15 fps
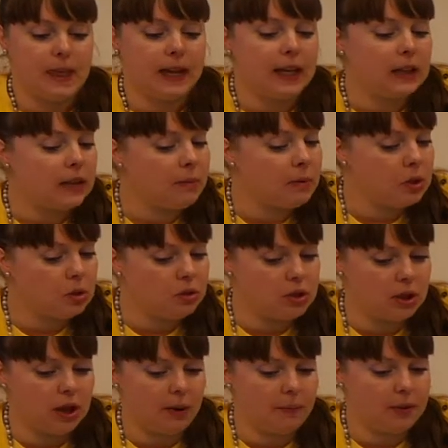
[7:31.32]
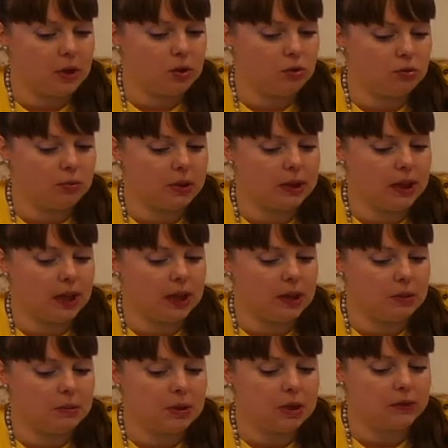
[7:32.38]
эта методика придумана
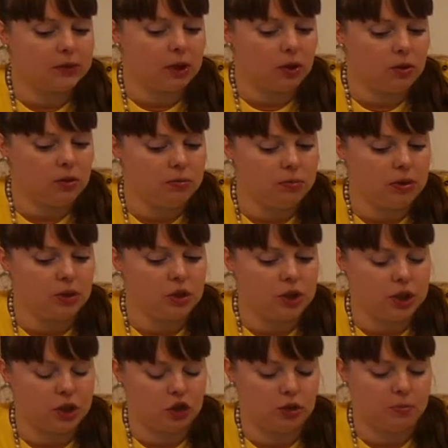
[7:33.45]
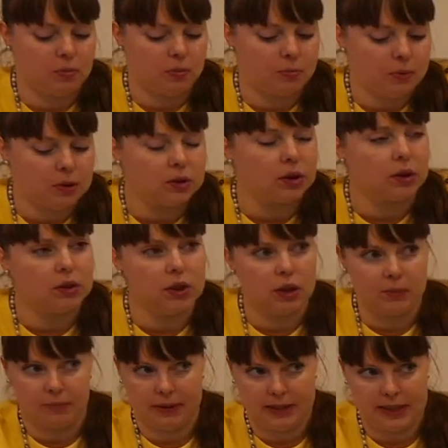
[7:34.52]
именно в таком ключе, чтобы был
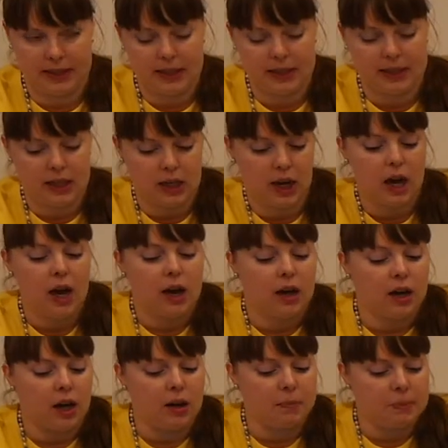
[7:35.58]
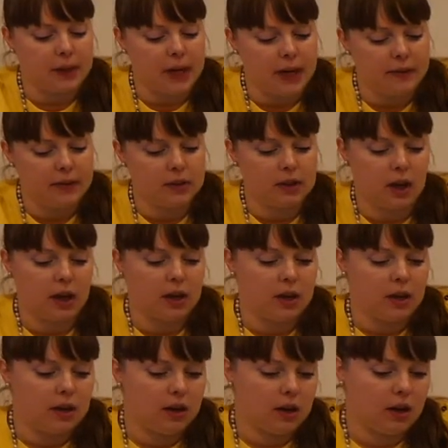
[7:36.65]
клык посередине. Как правило,
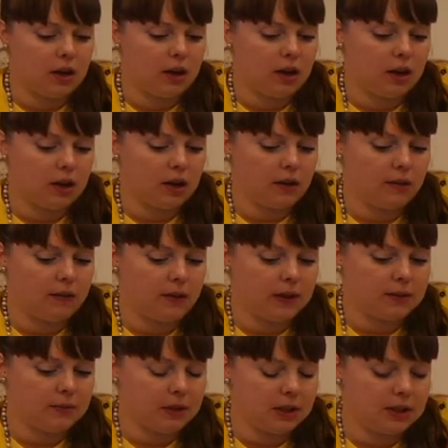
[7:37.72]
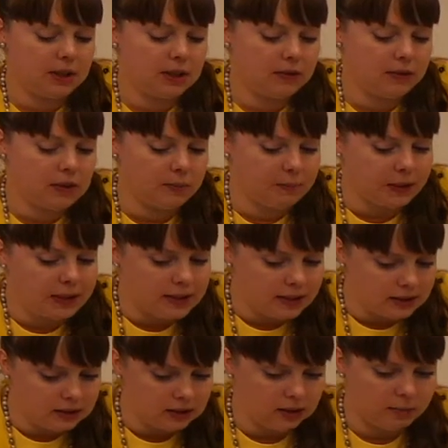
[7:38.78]
э, в
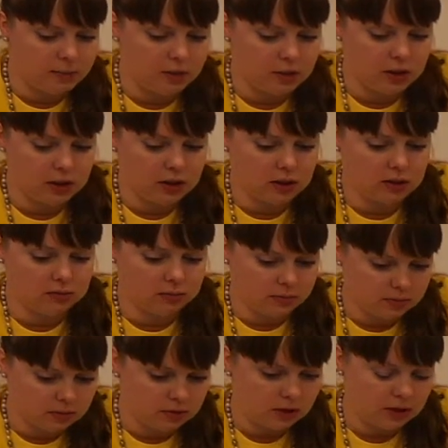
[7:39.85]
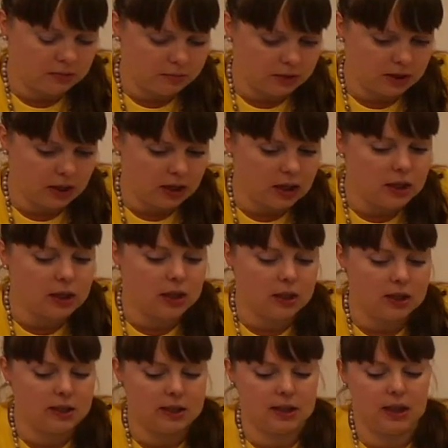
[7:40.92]
89% по данным распространения
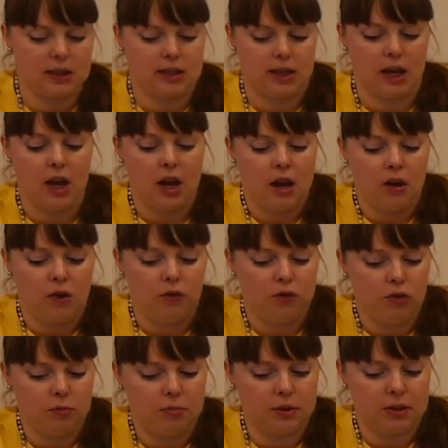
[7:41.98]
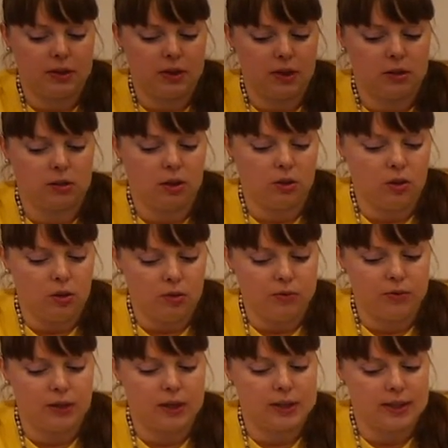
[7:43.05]
рецессий в области
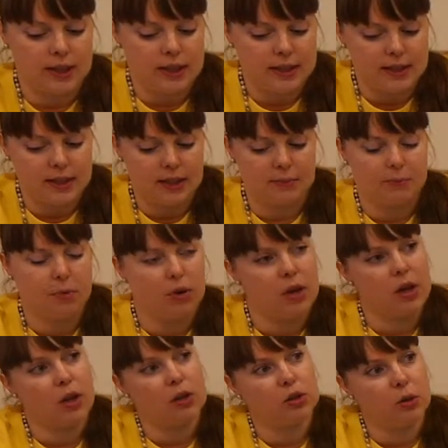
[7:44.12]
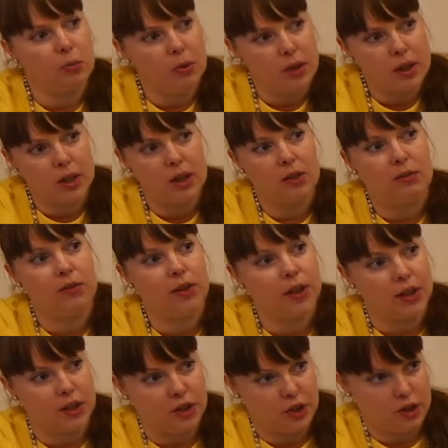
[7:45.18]
клыков рецессии более глубокие и
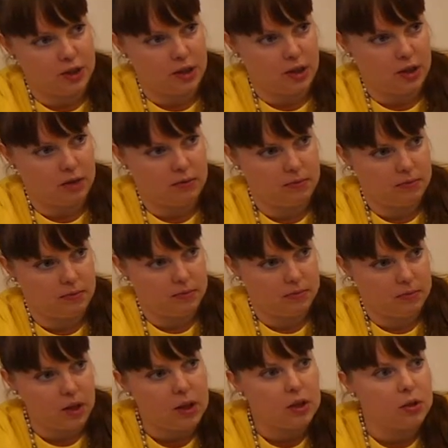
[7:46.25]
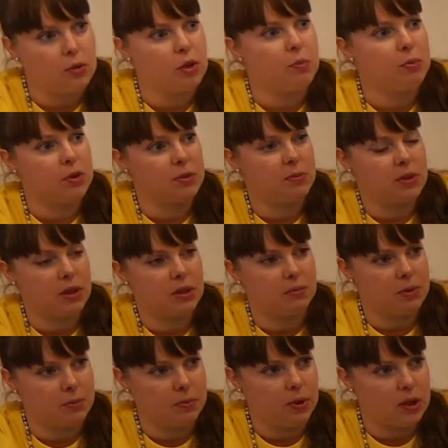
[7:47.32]
выраженные. Да, не, не будем с этим
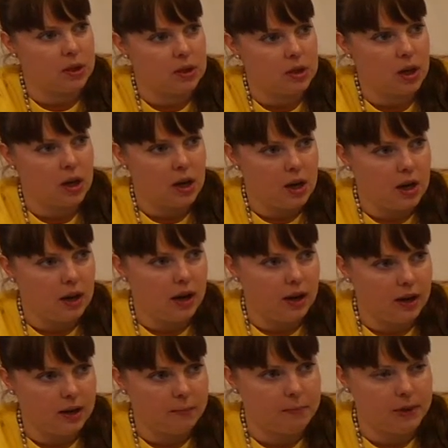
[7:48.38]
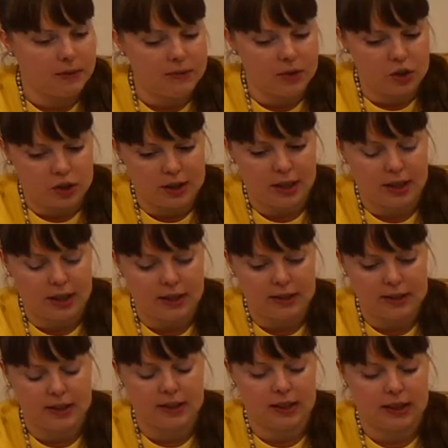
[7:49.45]
спорить, э, привычная
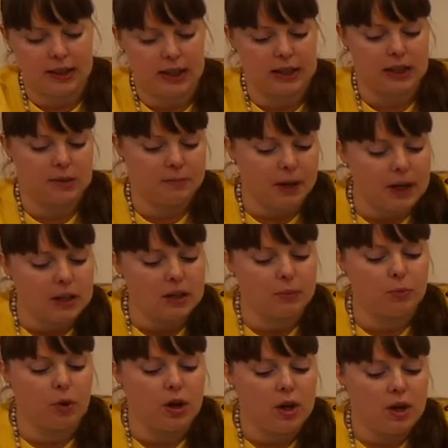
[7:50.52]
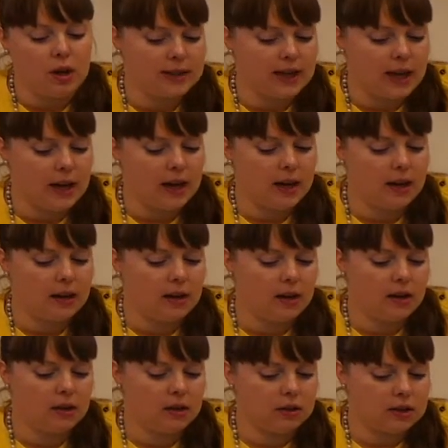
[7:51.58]
картина для нас. Поэтому за
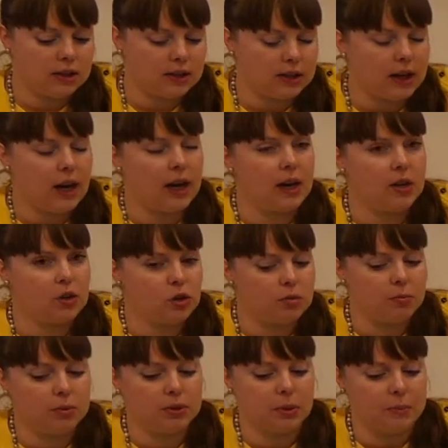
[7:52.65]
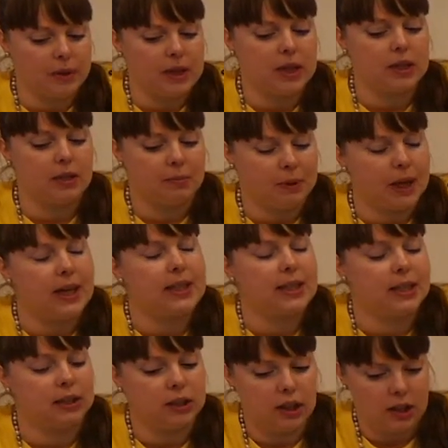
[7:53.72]
центральный зуб было принято брать
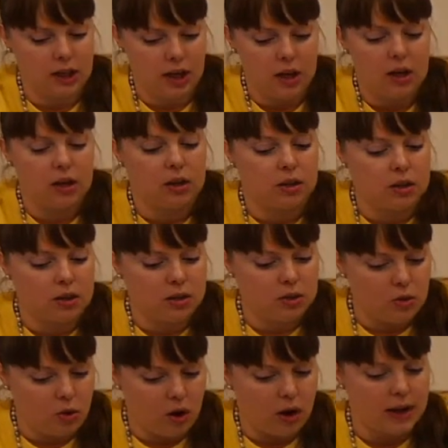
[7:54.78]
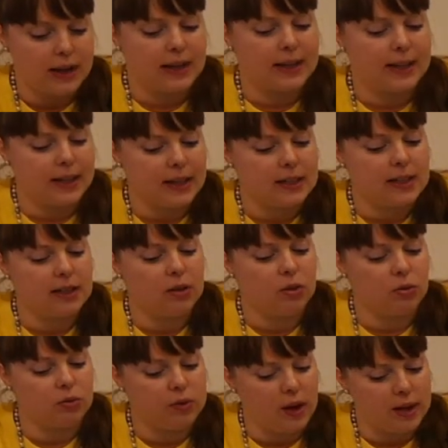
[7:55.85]
клык. Но если
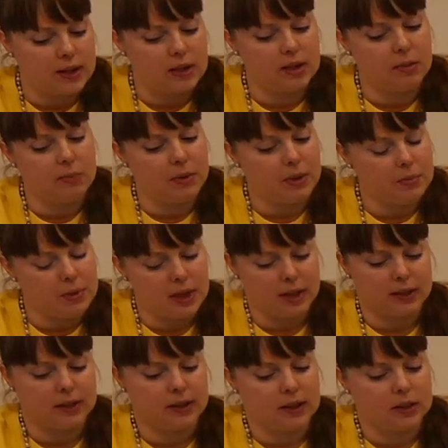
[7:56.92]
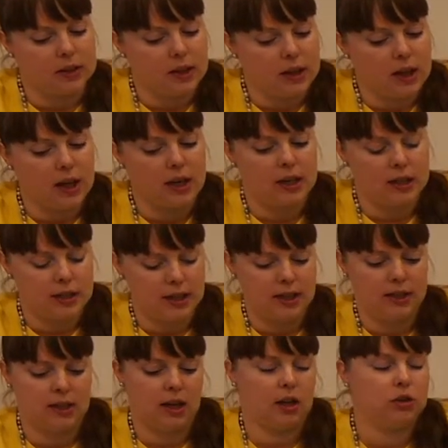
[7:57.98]
у вас, например, на клыке
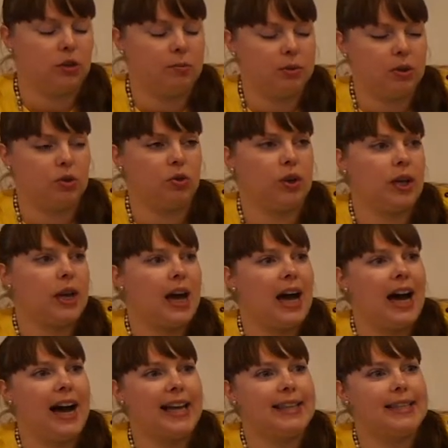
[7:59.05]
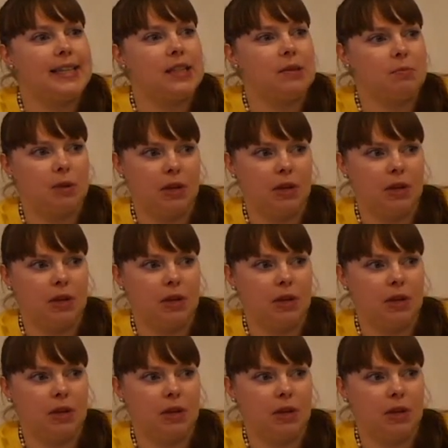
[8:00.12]
рецессия глубиной 1